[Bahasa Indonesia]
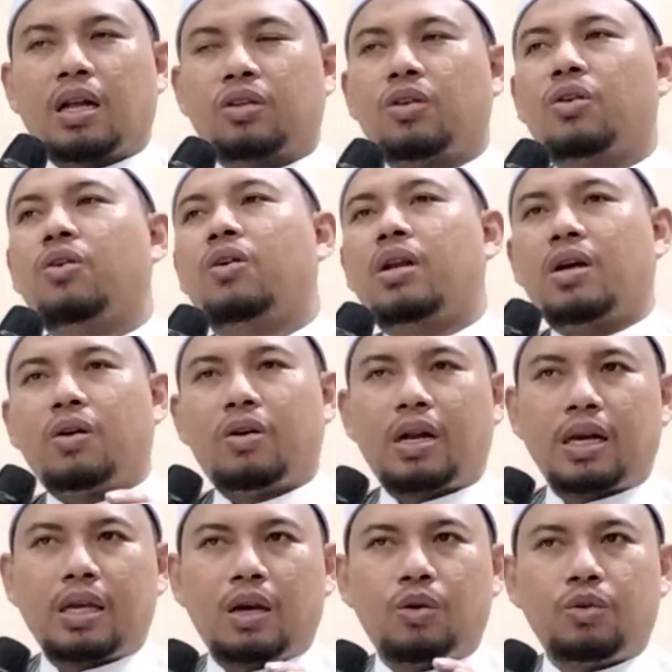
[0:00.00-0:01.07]
Atau
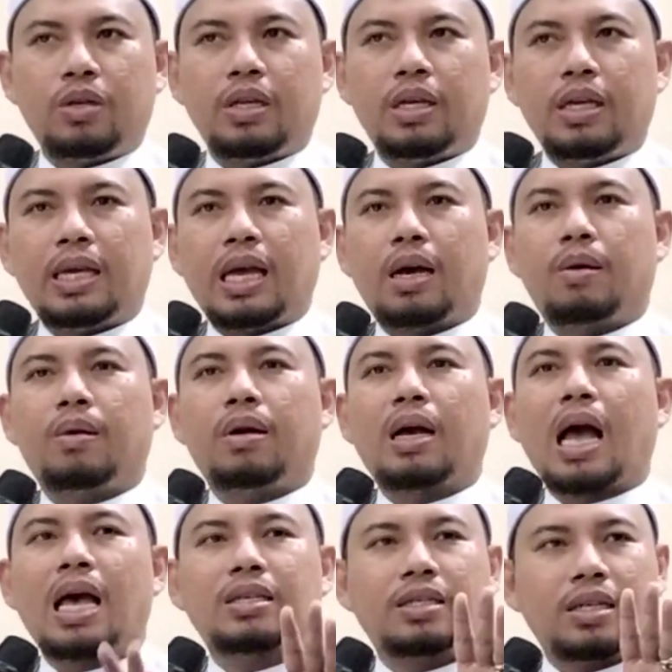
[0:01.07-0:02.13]
orang-orang Yahudi yang
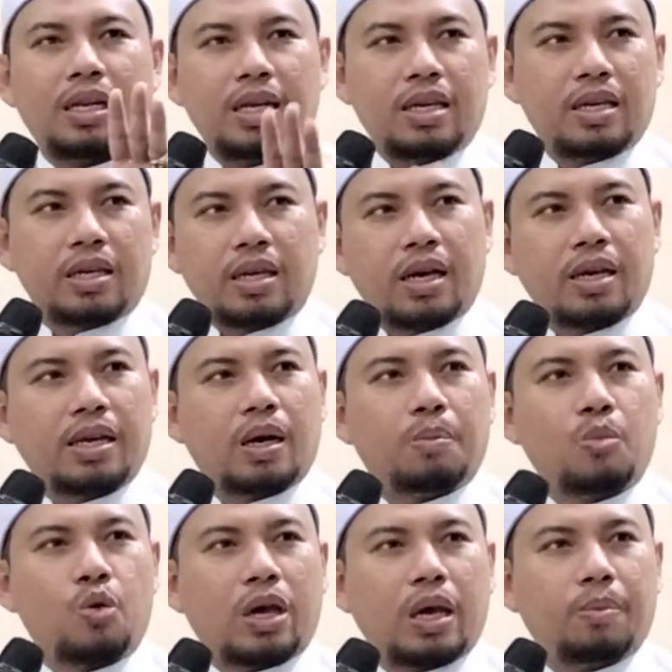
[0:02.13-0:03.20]
asli, ya,
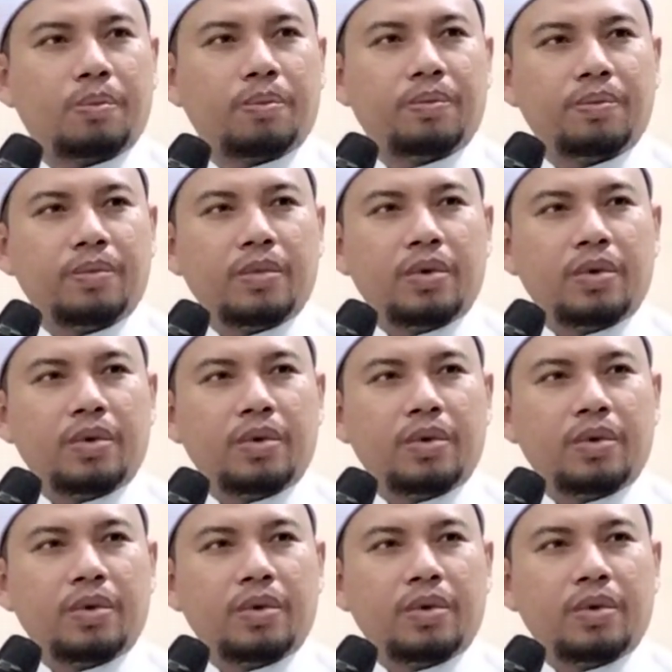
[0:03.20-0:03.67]
yang mukim,